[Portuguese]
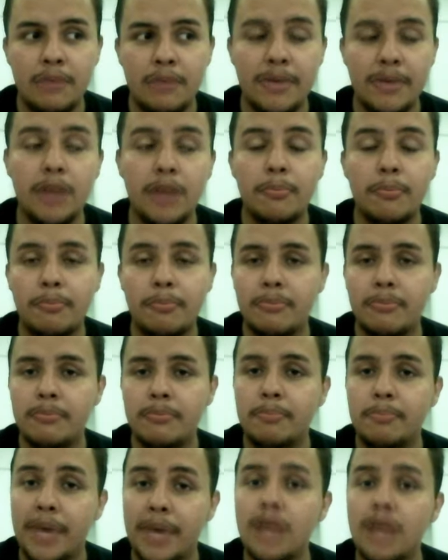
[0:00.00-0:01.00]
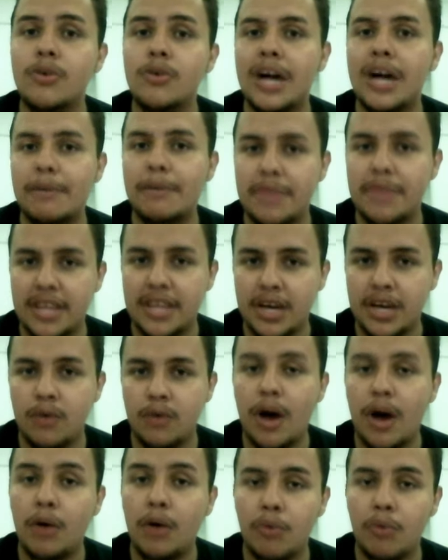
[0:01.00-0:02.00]
pelo, pelo capitão
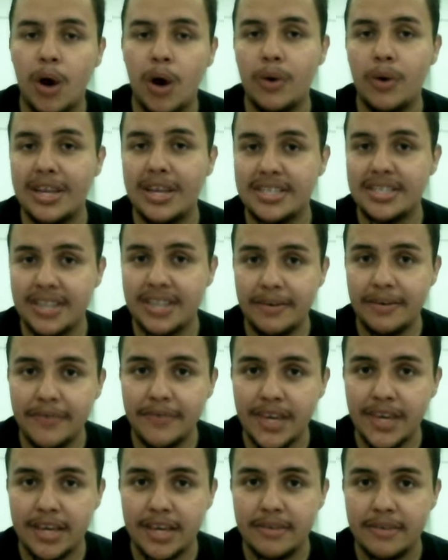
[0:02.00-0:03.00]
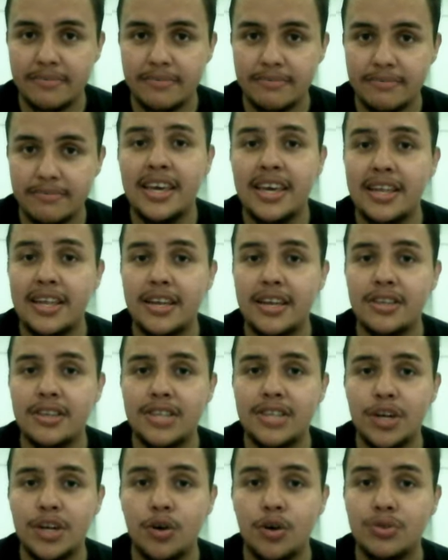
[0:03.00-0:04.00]
ao qual ele servia, que lhe
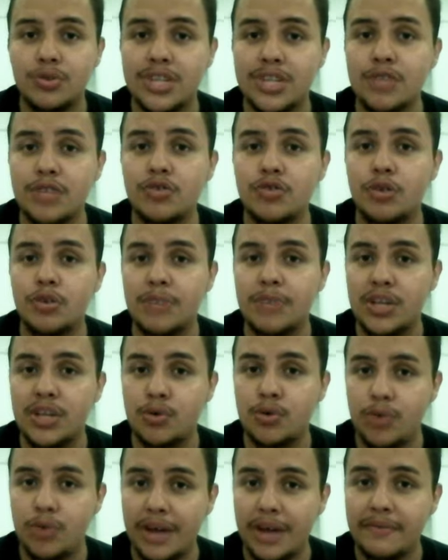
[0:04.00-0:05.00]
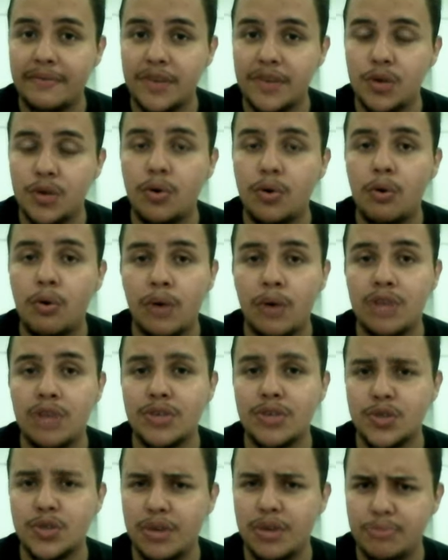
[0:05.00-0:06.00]
entregou tanto o comando do navio quanto
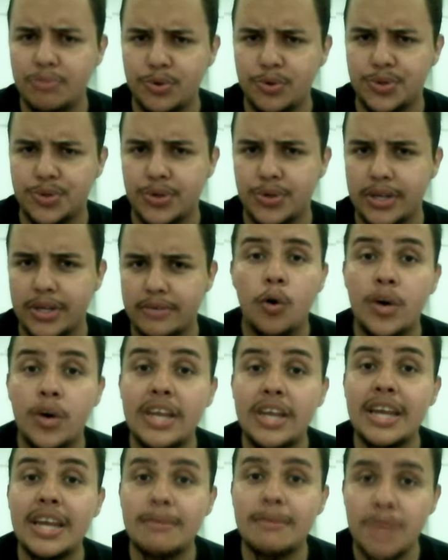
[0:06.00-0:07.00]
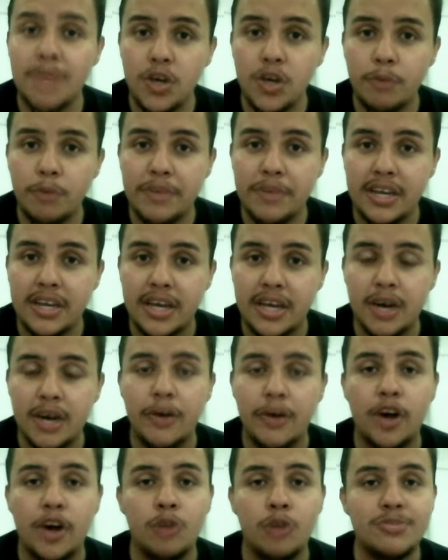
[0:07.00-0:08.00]
a sua bússola. O que, na minha opinião,
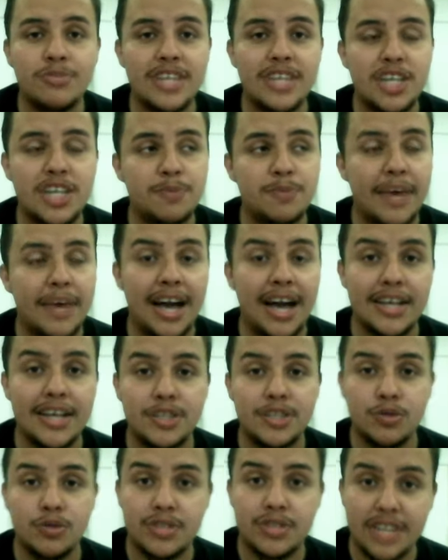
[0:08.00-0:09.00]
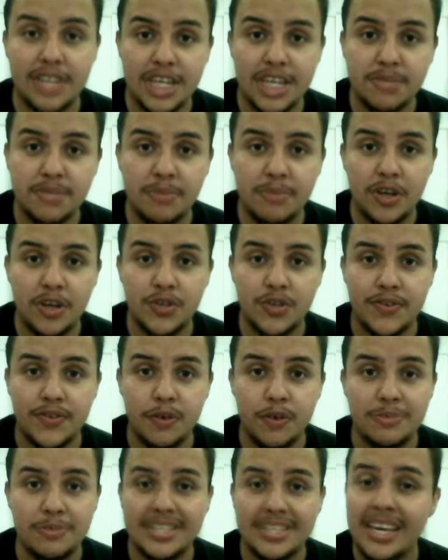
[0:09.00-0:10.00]
é como se eles pegassem os três primeiros
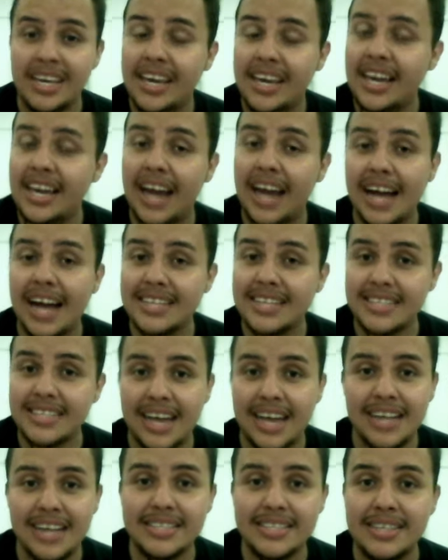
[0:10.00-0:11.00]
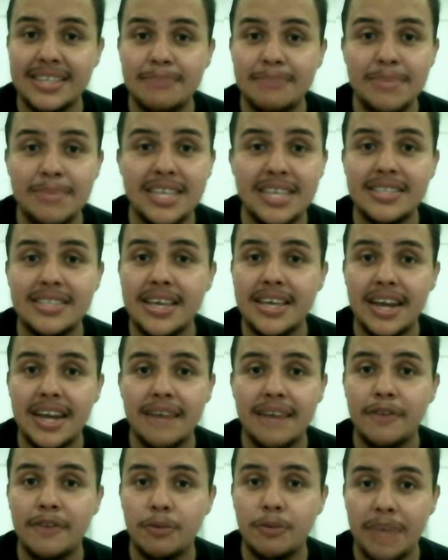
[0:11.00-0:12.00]
filmes e rasgassem
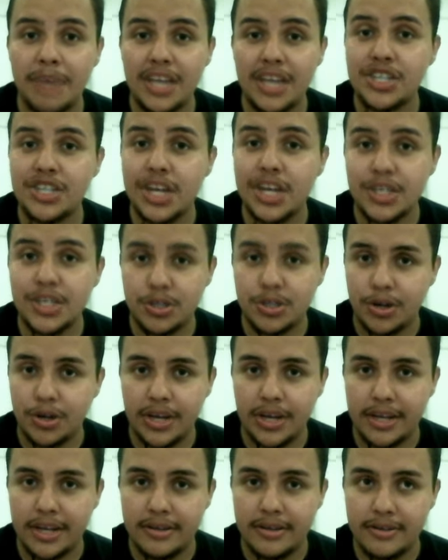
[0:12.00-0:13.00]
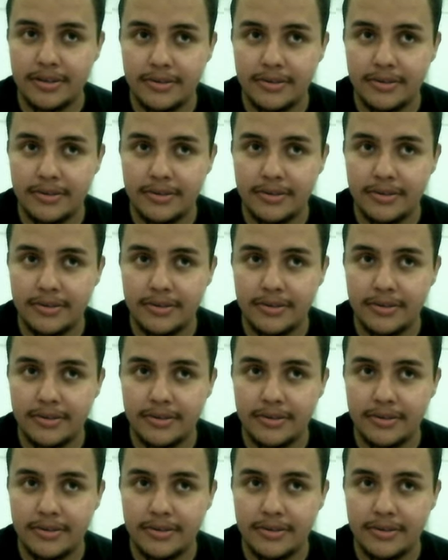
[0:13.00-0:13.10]
miseravelmente a história.